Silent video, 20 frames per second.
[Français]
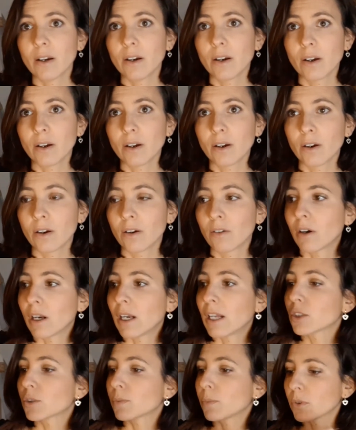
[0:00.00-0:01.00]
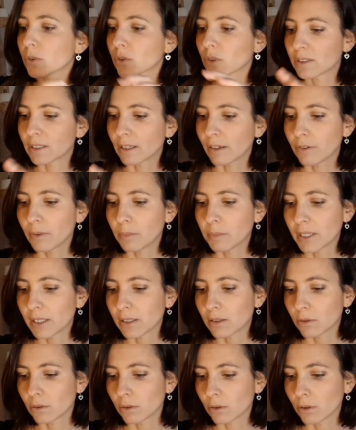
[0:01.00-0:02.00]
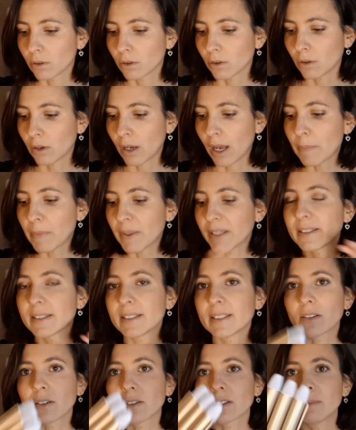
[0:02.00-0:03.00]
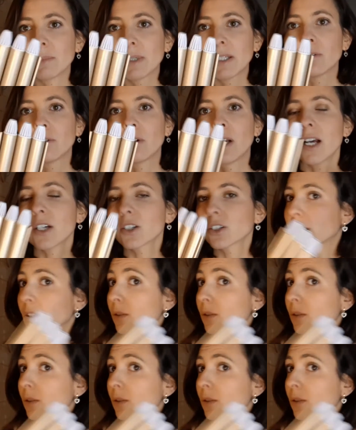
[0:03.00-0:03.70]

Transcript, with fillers: Euh, voilà, je pense que ça fait peut-être à peine 10 cm de large.